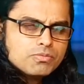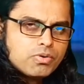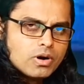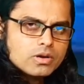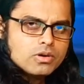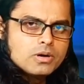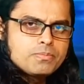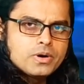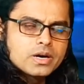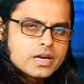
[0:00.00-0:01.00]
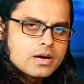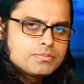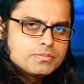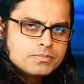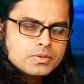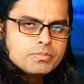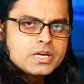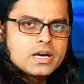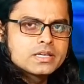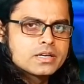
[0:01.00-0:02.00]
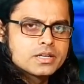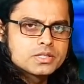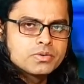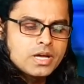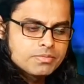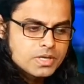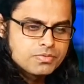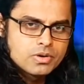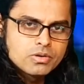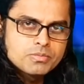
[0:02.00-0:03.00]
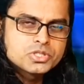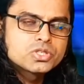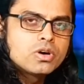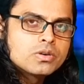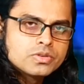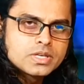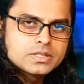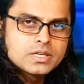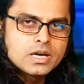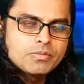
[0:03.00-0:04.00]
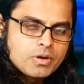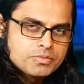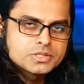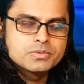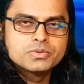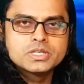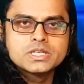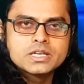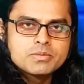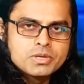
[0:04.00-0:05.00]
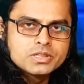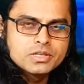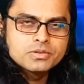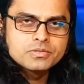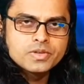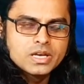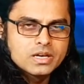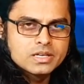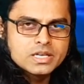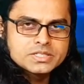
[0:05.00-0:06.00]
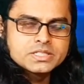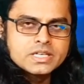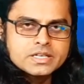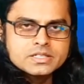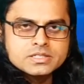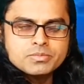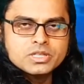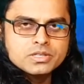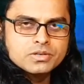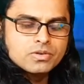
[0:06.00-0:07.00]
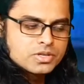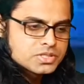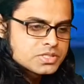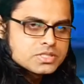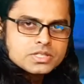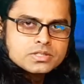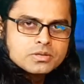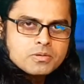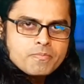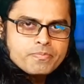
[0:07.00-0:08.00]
फॉलोअप अगर आप मुंबई आके करते हो ना आपका फॉलोअप स्ट्रांग हो जाता है आप ऑफिस में उनके जाके मिलते हो अलग अलग कास्टिंग डायरेक्टर से मिलते हो ऑडिशंस देते हो